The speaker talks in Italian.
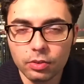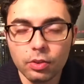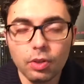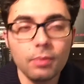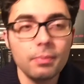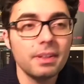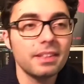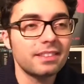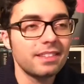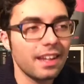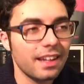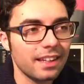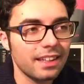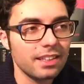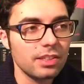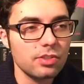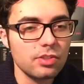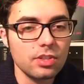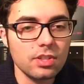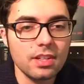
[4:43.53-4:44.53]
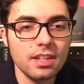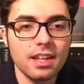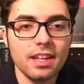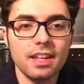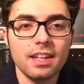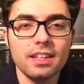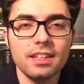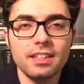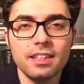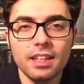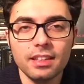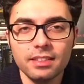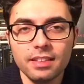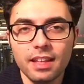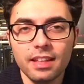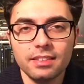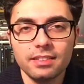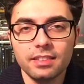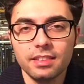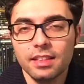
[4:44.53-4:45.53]
come i tecnici e gli
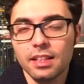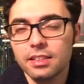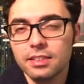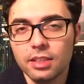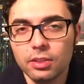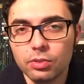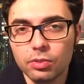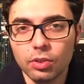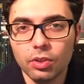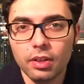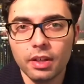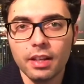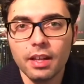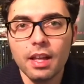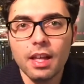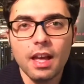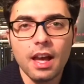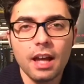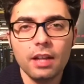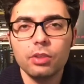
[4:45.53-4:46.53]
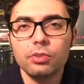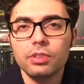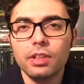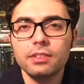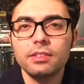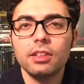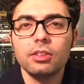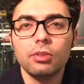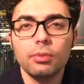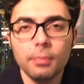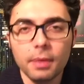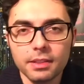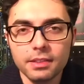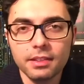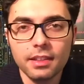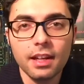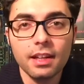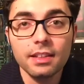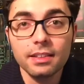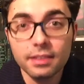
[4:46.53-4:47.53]
addetti nel settore hanno trattato il
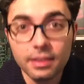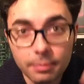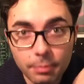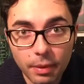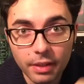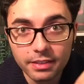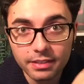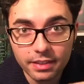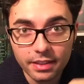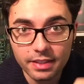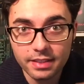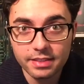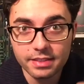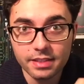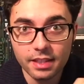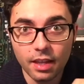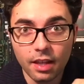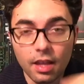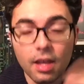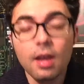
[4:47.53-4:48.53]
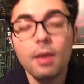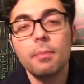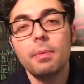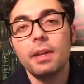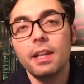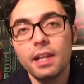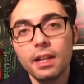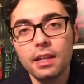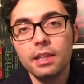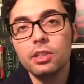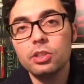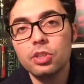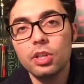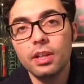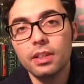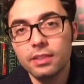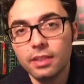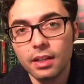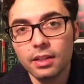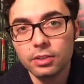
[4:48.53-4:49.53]
materiale di partenza per
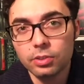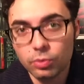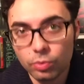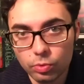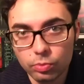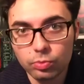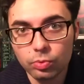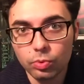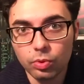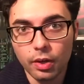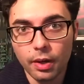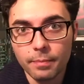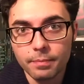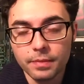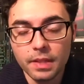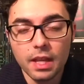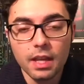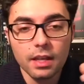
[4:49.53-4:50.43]
erigere tale struttura.